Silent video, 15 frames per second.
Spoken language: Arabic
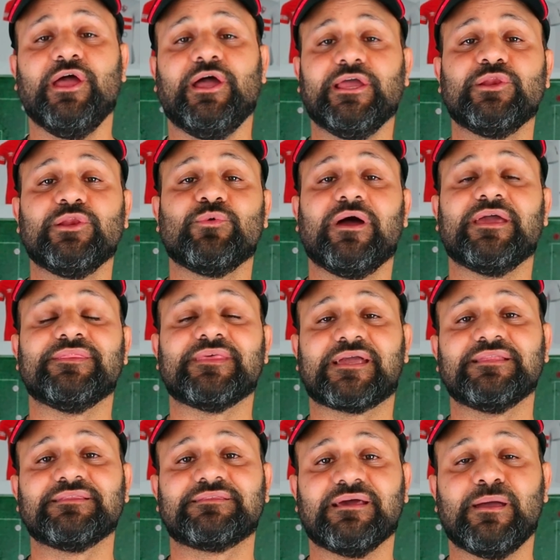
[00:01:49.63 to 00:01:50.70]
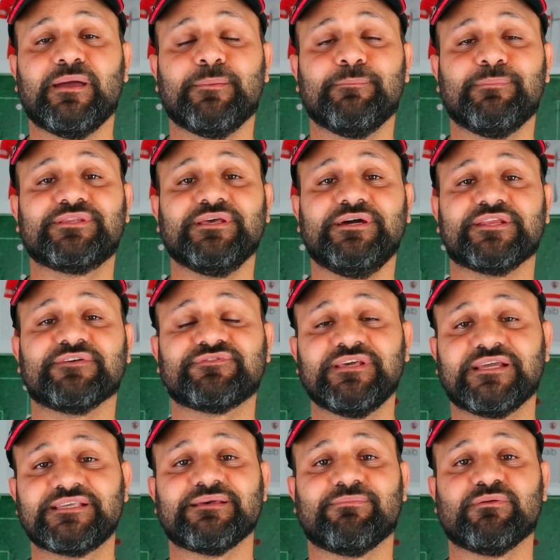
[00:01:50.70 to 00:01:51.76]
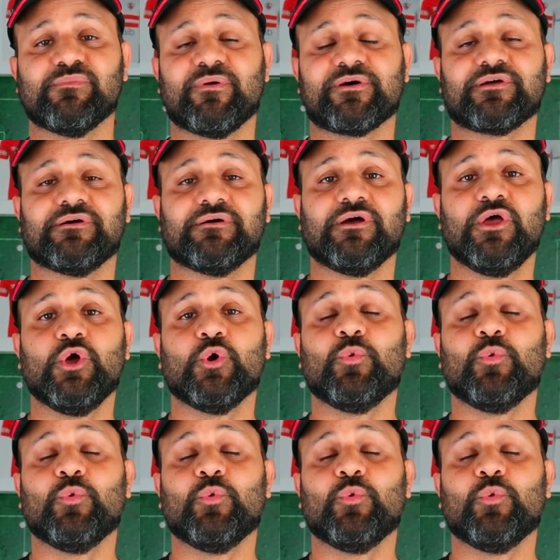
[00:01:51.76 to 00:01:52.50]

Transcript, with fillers: حلوه انك انت بتعرف تكسب المباراه